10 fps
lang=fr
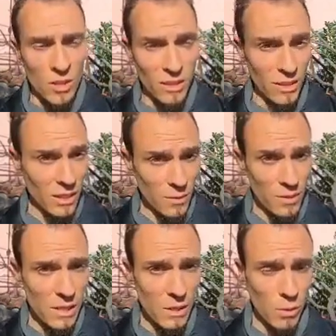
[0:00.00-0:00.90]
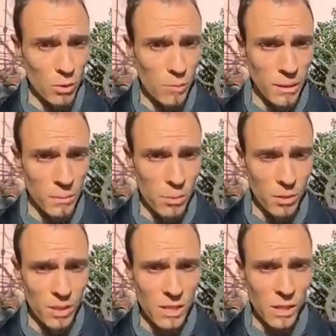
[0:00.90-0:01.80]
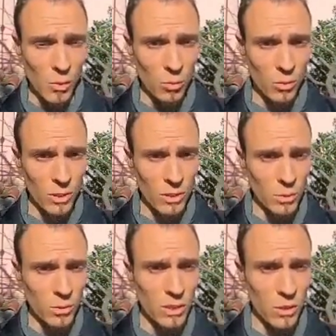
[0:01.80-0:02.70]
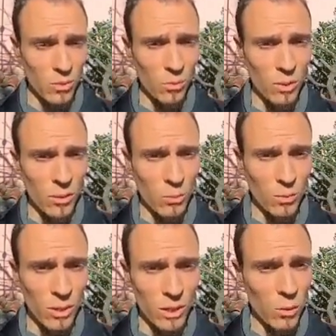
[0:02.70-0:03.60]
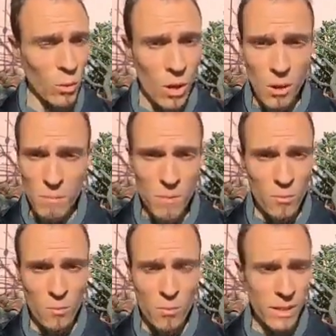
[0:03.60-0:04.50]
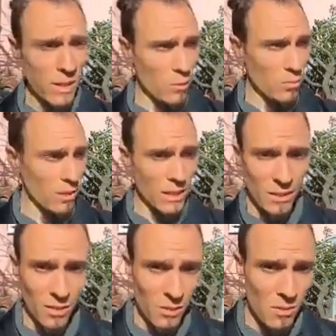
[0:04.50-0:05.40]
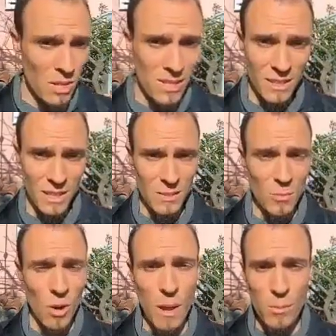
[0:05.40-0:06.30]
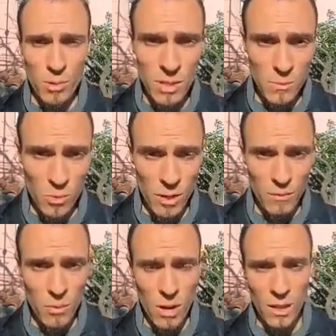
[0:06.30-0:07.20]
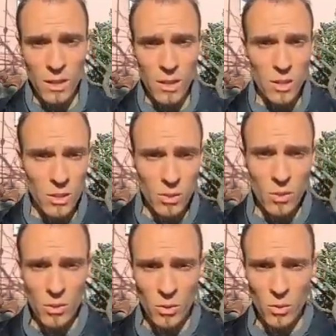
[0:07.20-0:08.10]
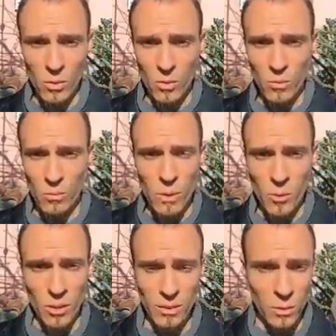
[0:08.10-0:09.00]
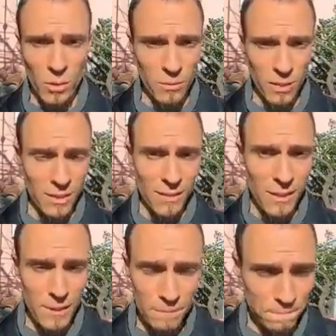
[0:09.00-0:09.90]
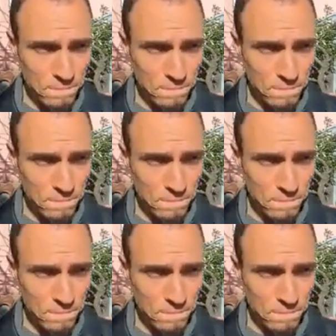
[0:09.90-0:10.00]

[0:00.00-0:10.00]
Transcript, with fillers: c'est très difficile d'avoir ce passeport déjà en tant qu'étranger quand vous êtes au Monténégro, même vous pouvez être là depuis 15 ans, c'est quasiment impossible de l'avoir, euh, même en restant comme ça des années.